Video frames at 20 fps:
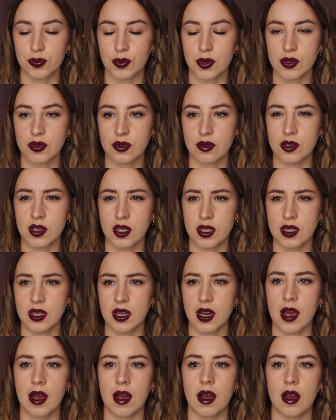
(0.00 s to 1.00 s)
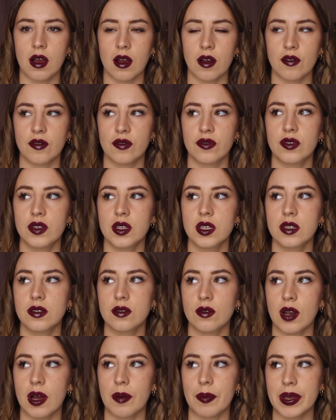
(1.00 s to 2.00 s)
pense que c'était la fille
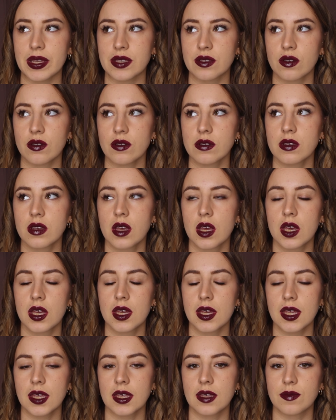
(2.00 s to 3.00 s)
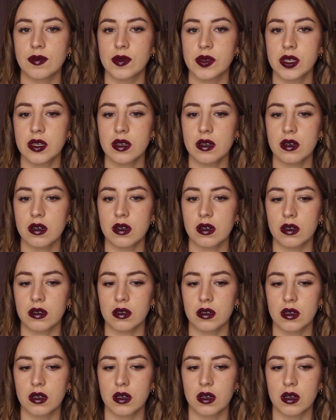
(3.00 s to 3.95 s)
de la patiente qui me dit euh,